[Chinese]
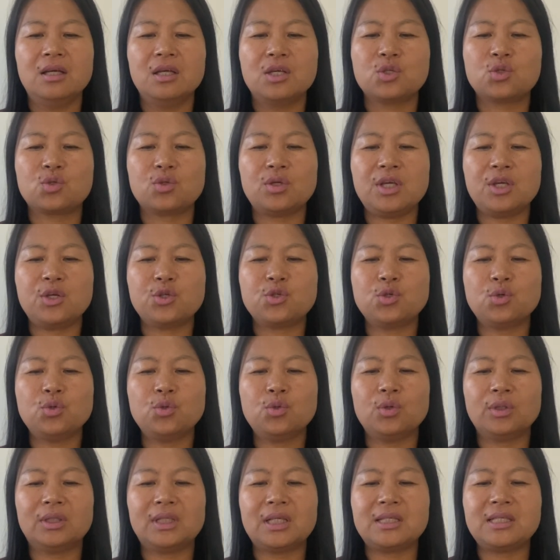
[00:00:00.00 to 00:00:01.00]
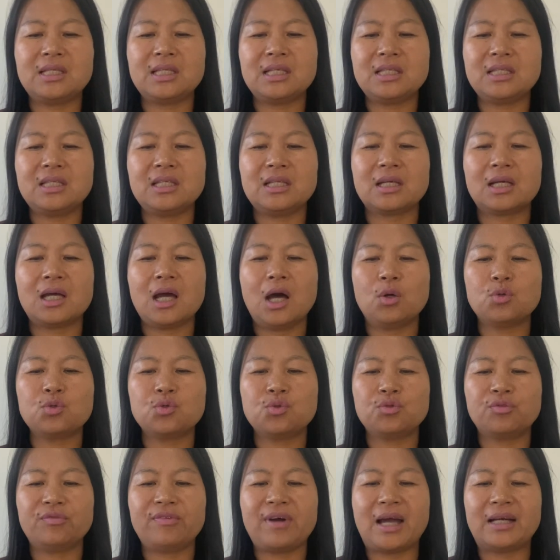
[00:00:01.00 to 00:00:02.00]
所以，中国的经济高
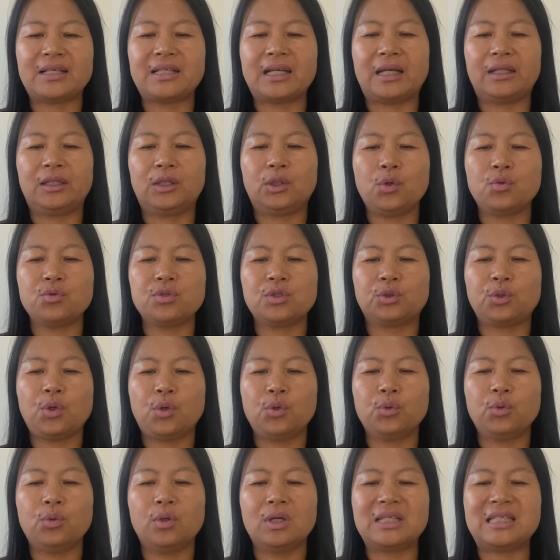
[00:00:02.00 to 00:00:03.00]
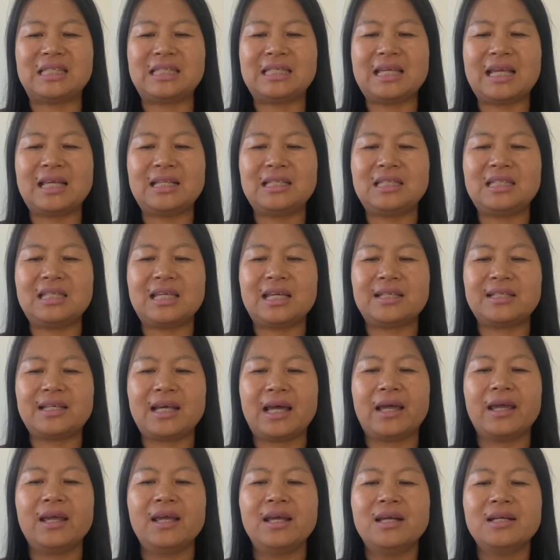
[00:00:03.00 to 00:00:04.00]
速发展都是通过先借
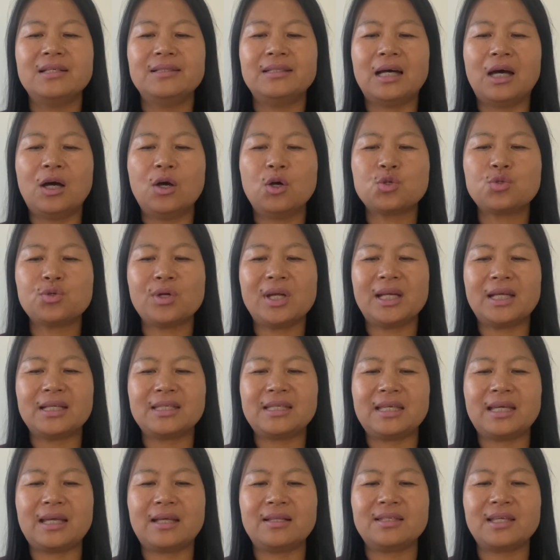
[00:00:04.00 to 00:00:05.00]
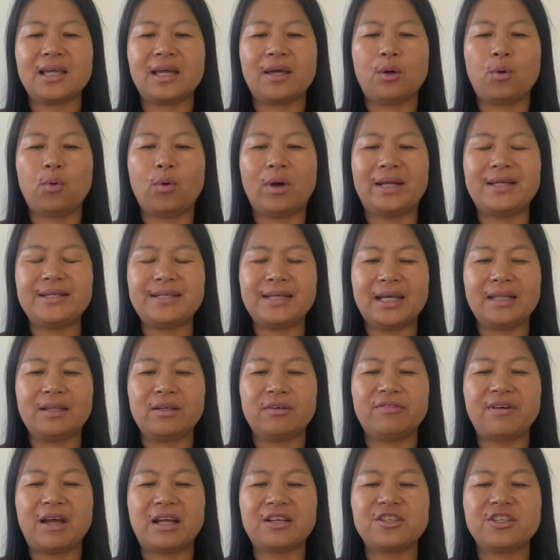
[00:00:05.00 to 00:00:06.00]
债，然后赚了钱再还债
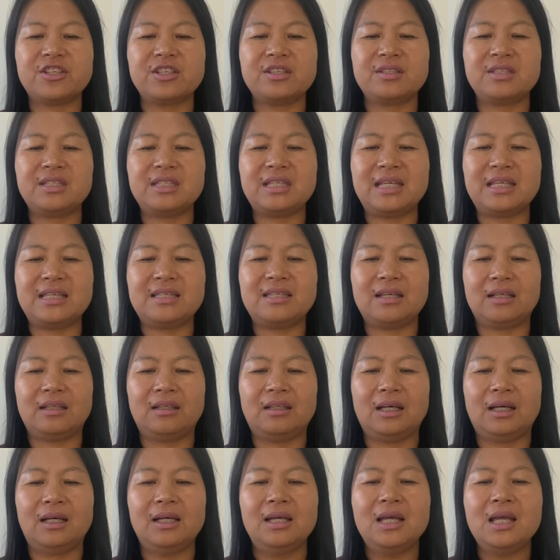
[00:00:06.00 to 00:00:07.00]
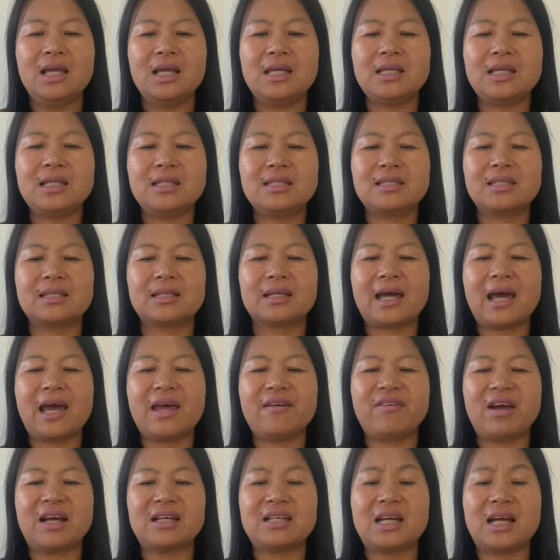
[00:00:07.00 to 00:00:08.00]
的方式进行的。因此，
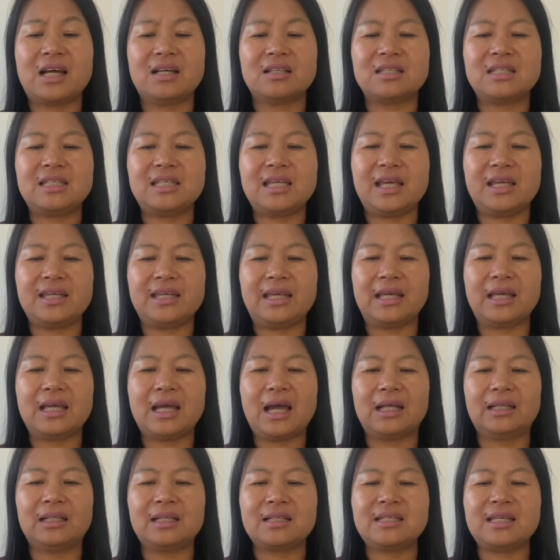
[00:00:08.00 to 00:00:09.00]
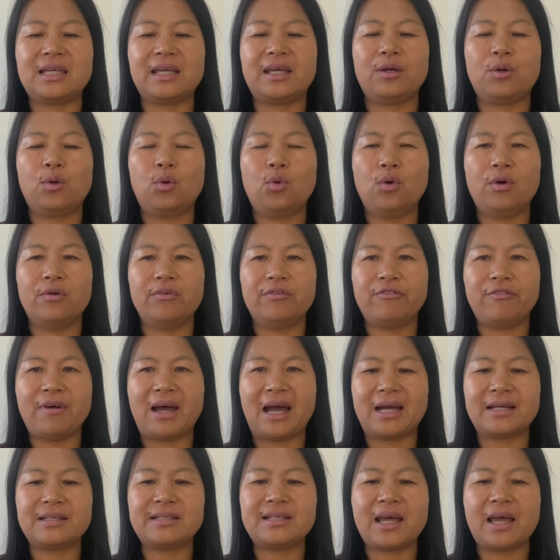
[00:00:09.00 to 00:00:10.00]
开发商借银行的钱或
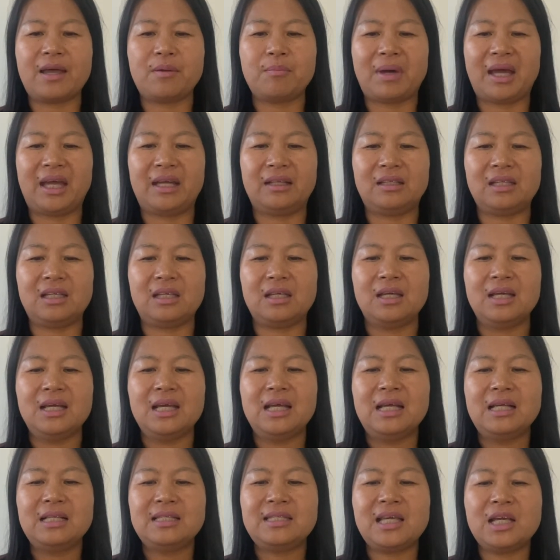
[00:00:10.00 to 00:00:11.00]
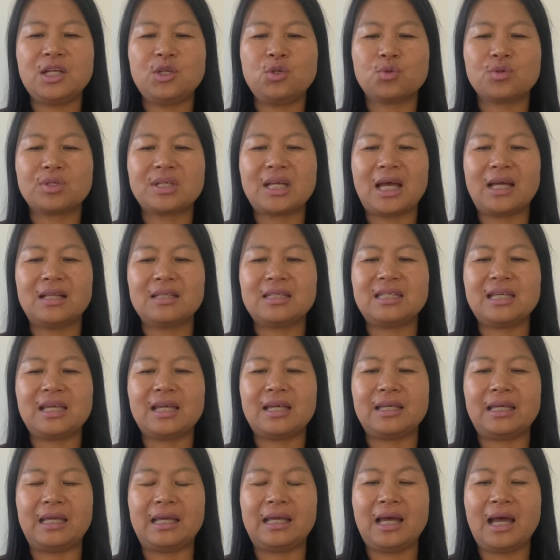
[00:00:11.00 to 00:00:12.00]
发债买地，建筑商
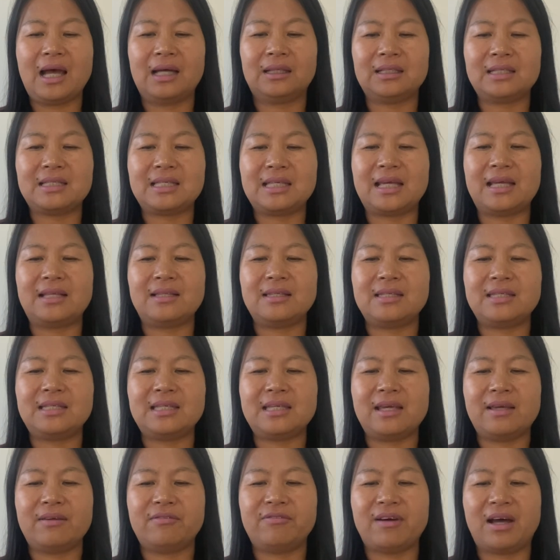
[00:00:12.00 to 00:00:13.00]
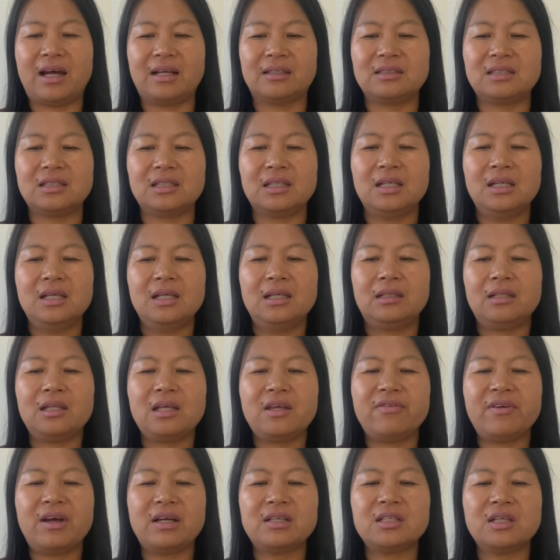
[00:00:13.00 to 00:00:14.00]
借银行的钱借房子，
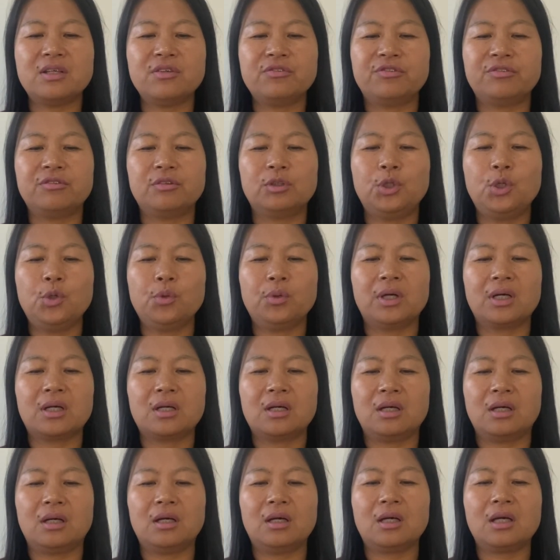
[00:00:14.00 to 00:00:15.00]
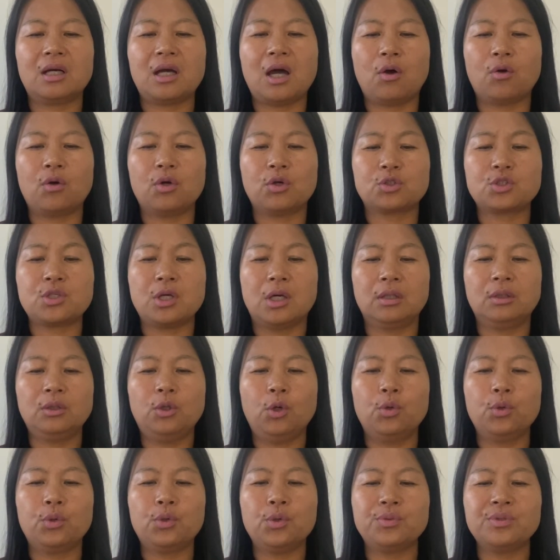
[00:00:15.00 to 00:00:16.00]
地方政府弄个壳搞个城
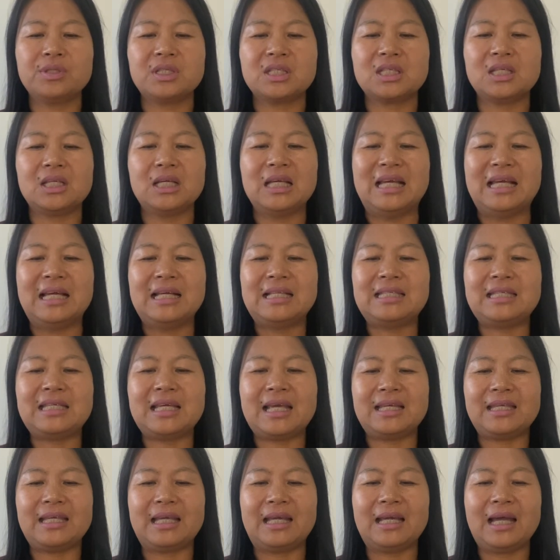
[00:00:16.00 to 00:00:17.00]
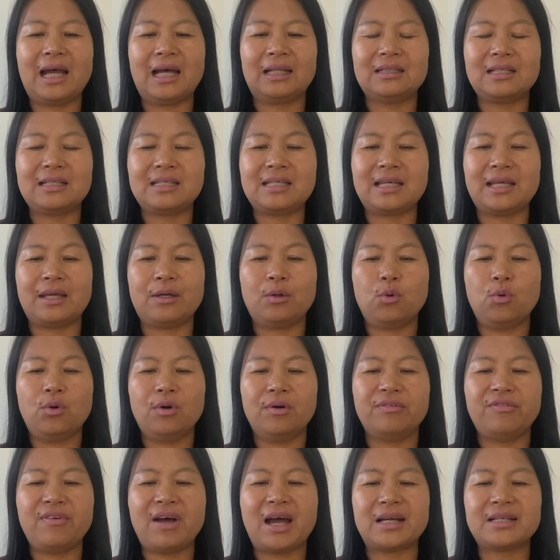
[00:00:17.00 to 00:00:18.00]
投公司，借银行的钱
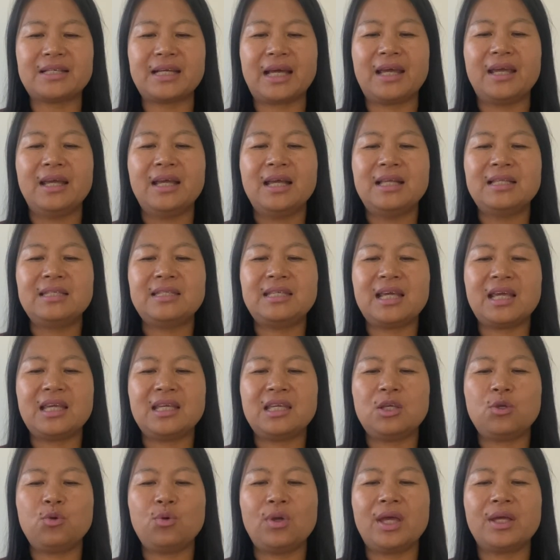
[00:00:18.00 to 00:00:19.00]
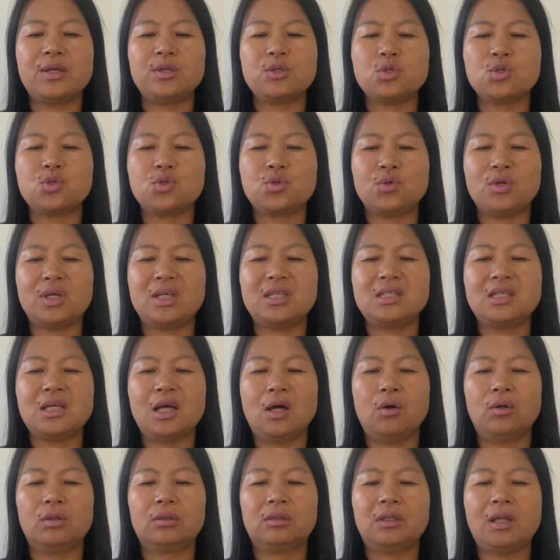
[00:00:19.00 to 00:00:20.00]
或发债。建医院、学
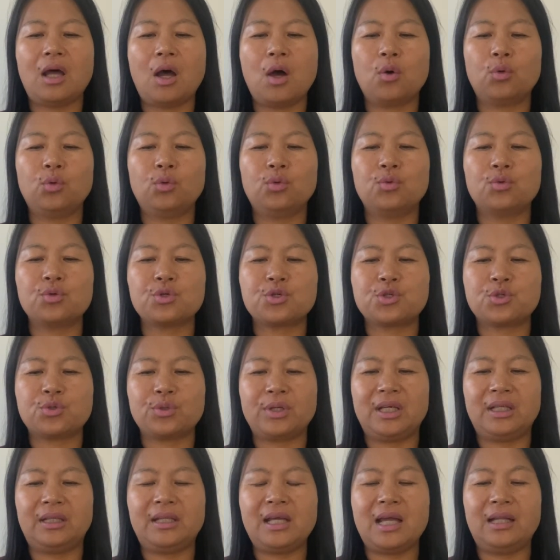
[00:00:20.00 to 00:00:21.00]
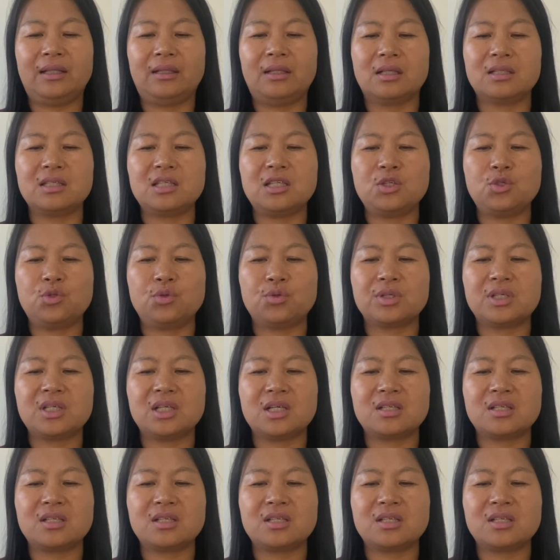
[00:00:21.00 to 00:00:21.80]
校、道路、水电等基础设